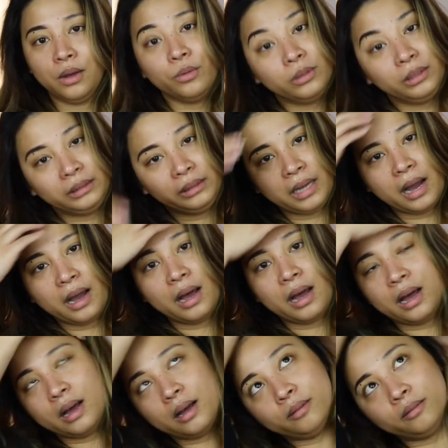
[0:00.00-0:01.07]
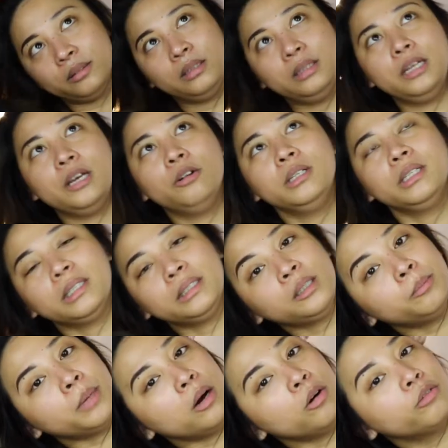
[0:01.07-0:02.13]
Sa Ulta, hindi ako
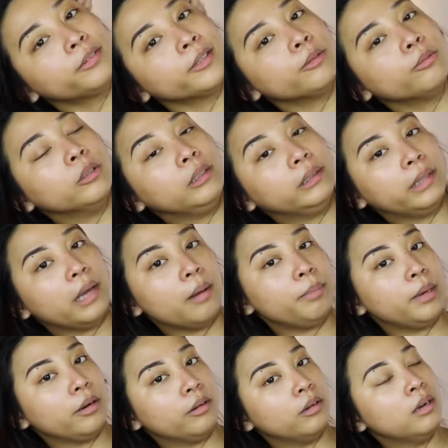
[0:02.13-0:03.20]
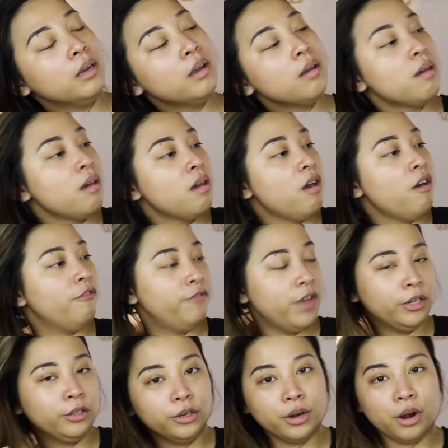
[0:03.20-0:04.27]
nagtatrabaho for Ulta, pero
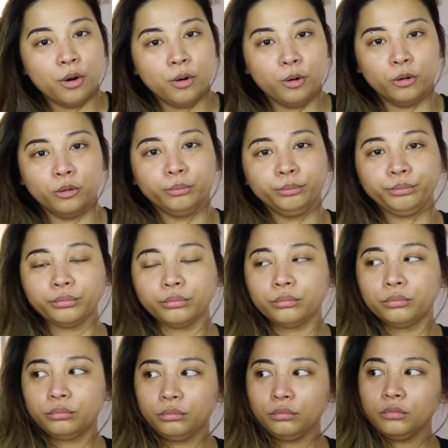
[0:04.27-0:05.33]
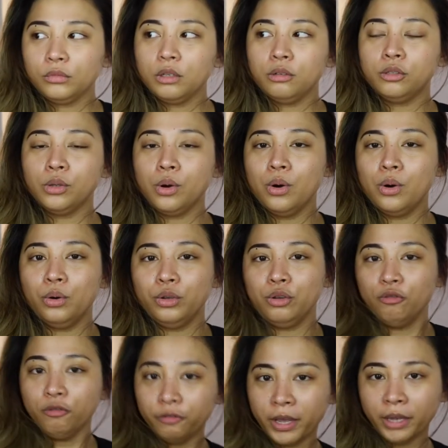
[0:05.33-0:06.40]
vendor ako. So,
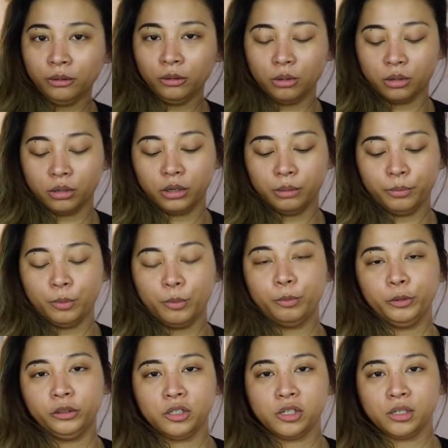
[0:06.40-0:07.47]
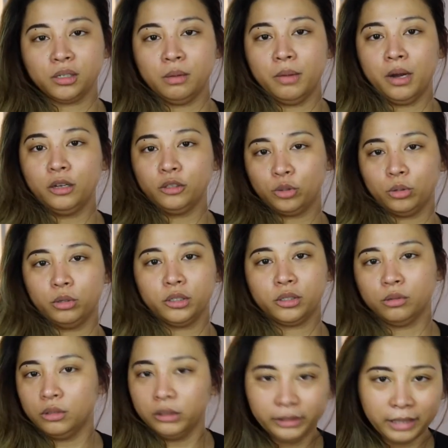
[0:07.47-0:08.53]
yung vendor, pumupunta siya sa mga
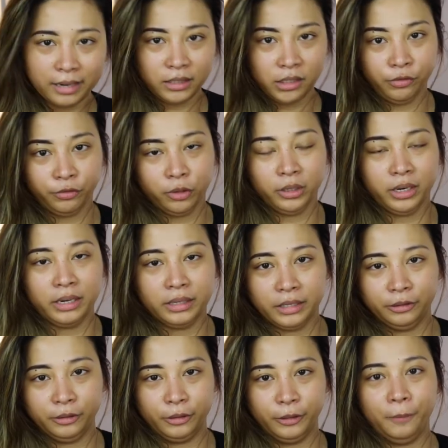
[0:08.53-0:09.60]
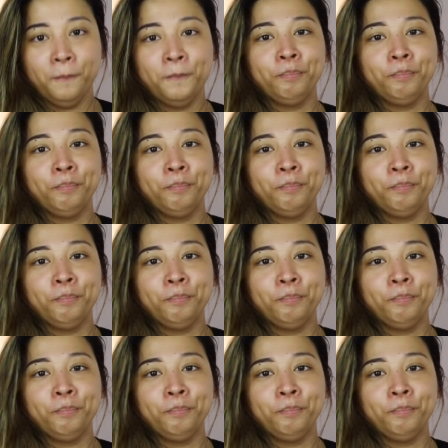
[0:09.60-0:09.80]
stores, Ulta, Sephora, ganon.